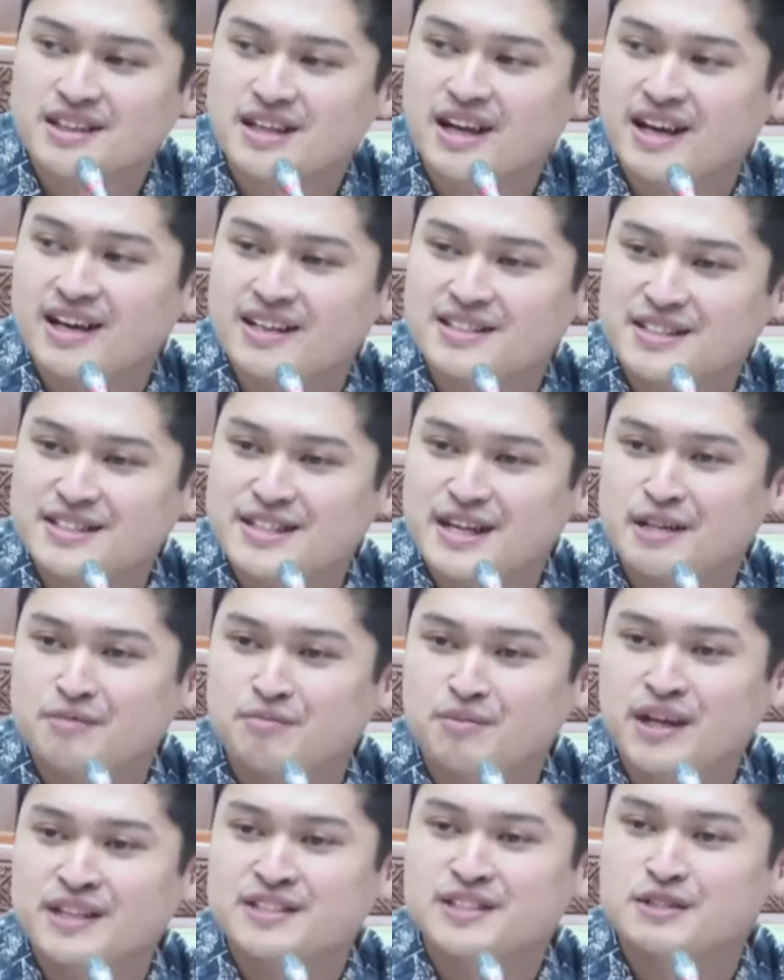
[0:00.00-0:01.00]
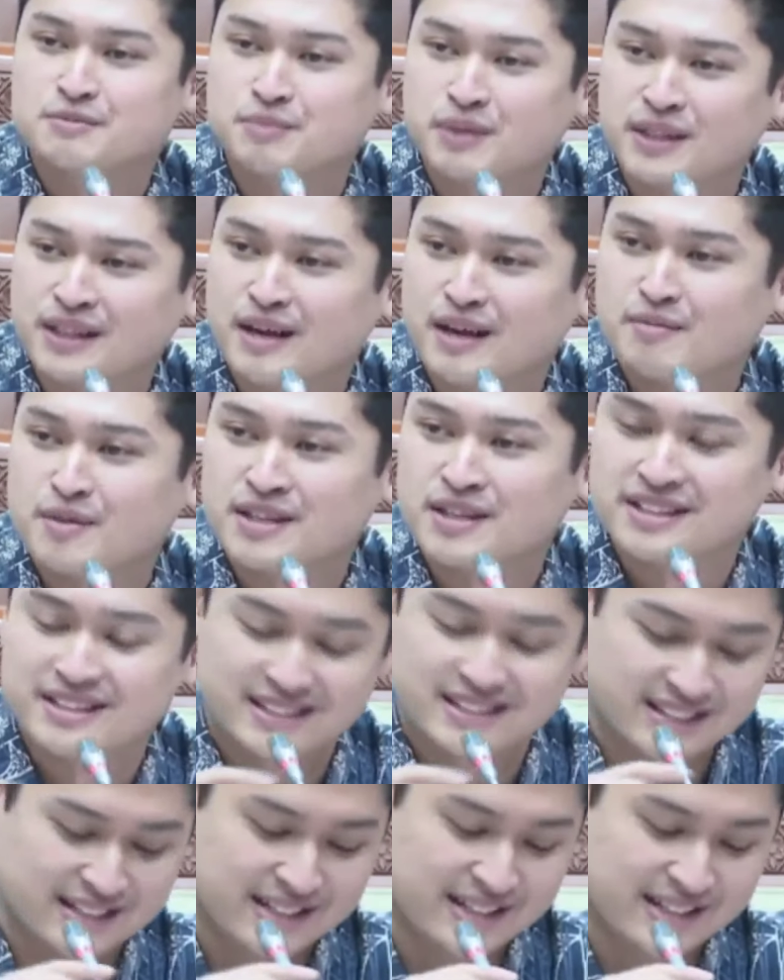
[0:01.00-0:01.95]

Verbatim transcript: negara jajahan Prancis pertama di